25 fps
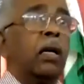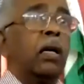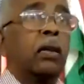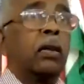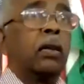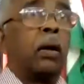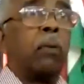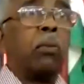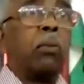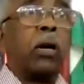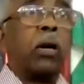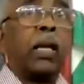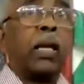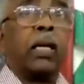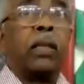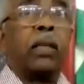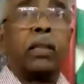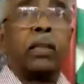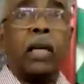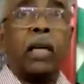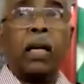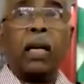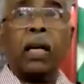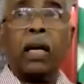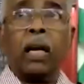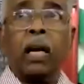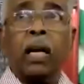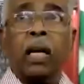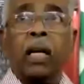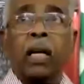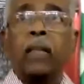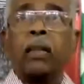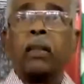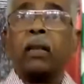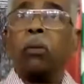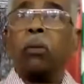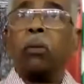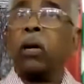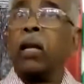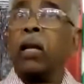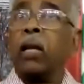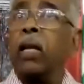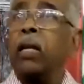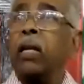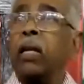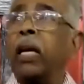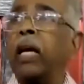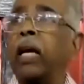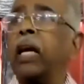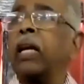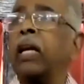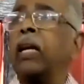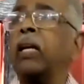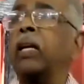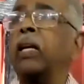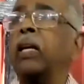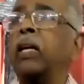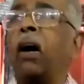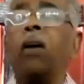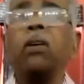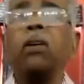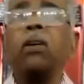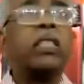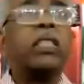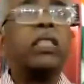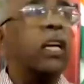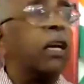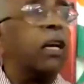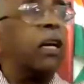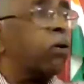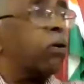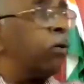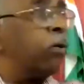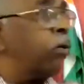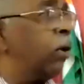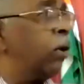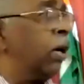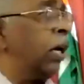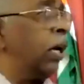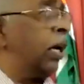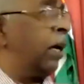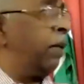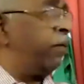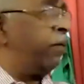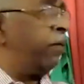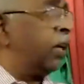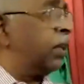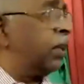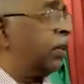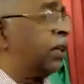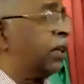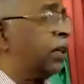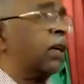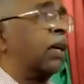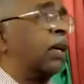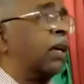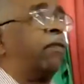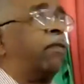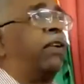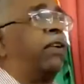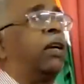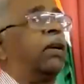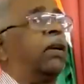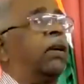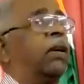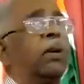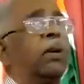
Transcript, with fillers: தம்முடைய ஜனங்களை தம்முடைய நேரடி ஆட்சிக்கு உள்ளே வைத்திருக்க வேண்டும்